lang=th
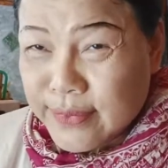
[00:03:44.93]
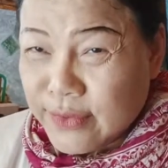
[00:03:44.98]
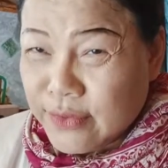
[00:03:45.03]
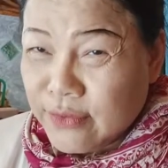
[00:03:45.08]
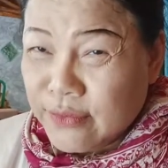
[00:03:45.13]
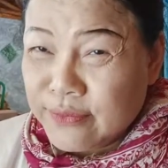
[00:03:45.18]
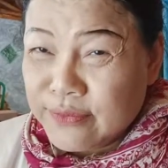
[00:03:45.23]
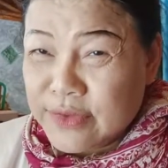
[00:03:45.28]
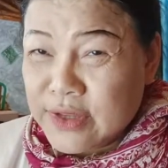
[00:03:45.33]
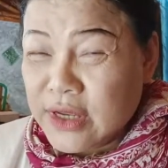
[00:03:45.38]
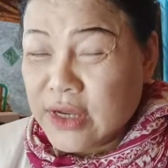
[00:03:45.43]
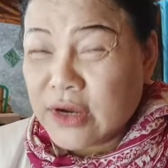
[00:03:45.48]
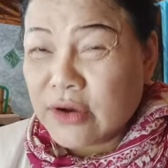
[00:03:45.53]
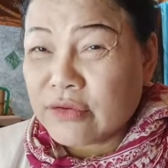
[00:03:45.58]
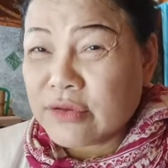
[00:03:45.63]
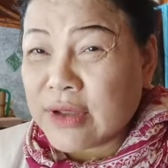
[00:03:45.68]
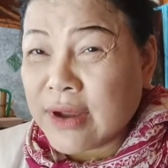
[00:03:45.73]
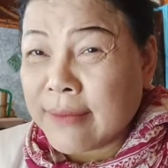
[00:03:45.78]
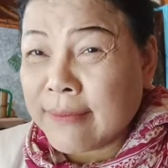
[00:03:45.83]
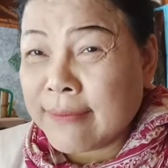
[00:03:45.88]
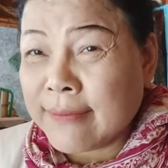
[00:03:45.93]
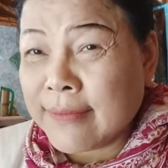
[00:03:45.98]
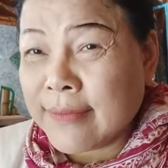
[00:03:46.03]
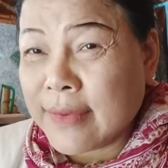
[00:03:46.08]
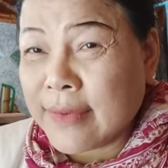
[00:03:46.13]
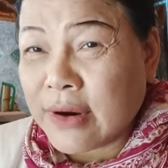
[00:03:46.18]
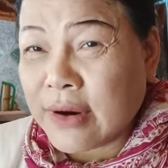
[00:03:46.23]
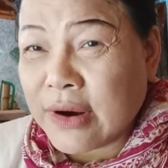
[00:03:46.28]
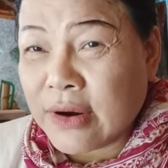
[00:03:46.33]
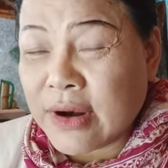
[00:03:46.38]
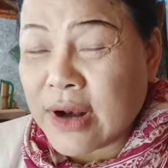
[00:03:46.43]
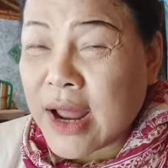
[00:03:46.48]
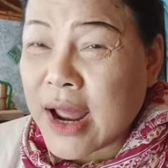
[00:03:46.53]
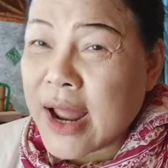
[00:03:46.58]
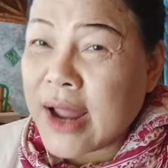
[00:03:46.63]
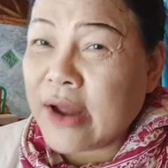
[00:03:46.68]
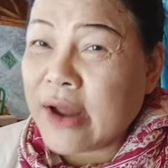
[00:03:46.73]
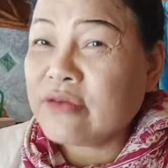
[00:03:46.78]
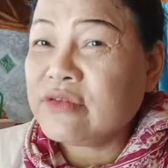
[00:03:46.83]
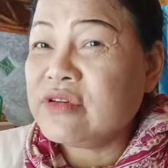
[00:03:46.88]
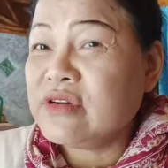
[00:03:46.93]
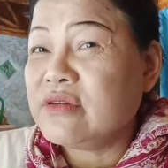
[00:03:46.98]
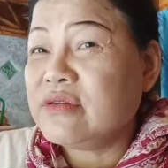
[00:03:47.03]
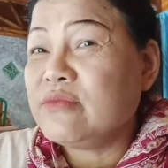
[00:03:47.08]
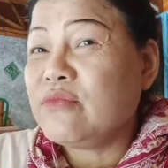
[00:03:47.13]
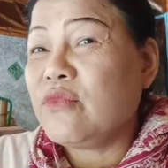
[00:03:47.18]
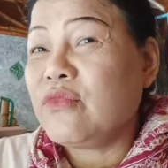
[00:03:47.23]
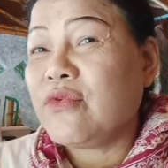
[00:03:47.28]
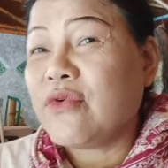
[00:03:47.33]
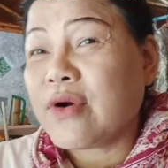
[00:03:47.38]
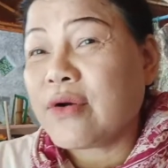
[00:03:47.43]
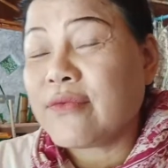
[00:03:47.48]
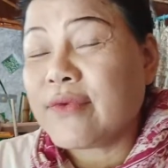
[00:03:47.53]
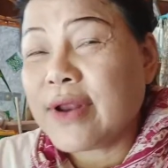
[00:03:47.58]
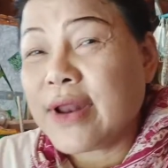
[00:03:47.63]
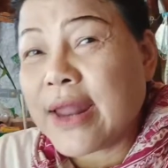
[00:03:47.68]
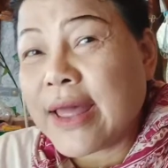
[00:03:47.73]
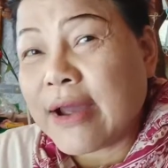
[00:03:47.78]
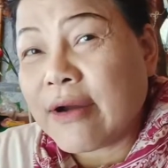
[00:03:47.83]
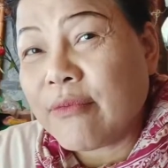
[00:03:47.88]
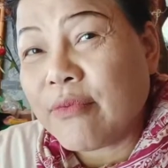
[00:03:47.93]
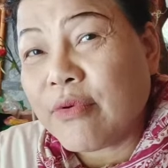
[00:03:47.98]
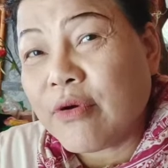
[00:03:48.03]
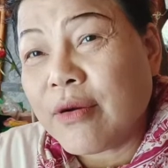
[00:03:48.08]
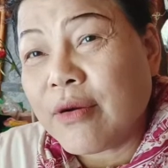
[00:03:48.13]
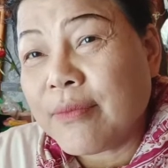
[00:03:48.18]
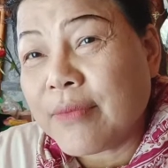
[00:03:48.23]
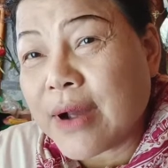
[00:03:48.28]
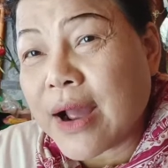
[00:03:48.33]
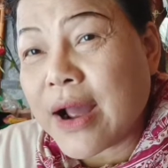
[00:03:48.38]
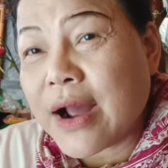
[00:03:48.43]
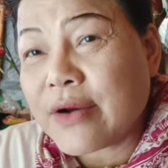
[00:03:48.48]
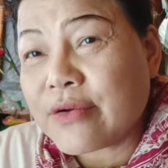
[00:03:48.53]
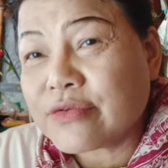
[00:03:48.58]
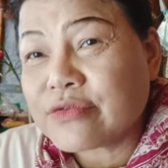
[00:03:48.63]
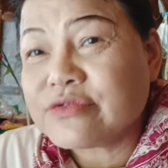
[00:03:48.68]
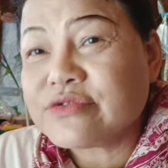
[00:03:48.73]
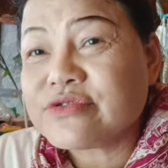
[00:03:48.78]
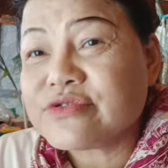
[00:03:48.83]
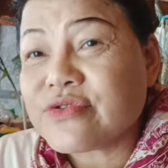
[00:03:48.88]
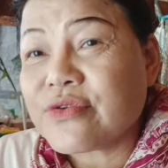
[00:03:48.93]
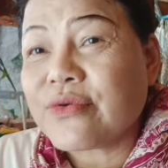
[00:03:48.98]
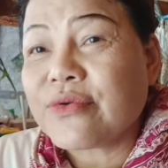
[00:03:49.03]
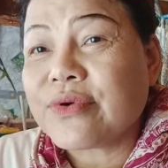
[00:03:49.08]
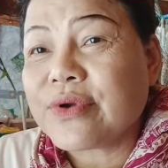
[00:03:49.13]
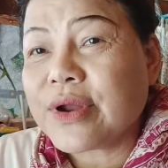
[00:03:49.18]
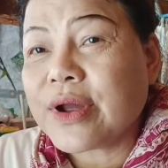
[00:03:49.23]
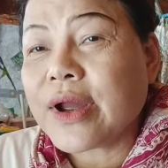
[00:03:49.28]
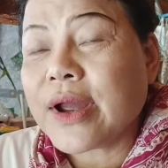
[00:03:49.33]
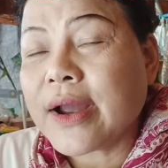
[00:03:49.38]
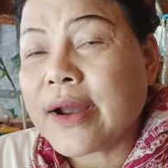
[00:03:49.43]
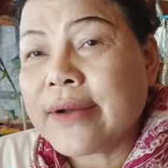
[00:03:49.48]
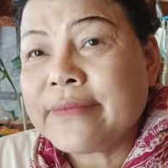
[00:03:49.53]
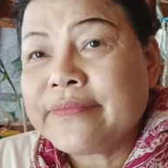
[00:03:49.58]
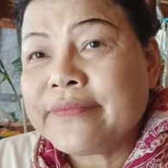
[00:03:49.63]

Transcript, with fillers: กลุ่มที่เขาทำออนไลน์เขาถึงบวกไว้แล้วพร้อมค่าขนส่งนะคะ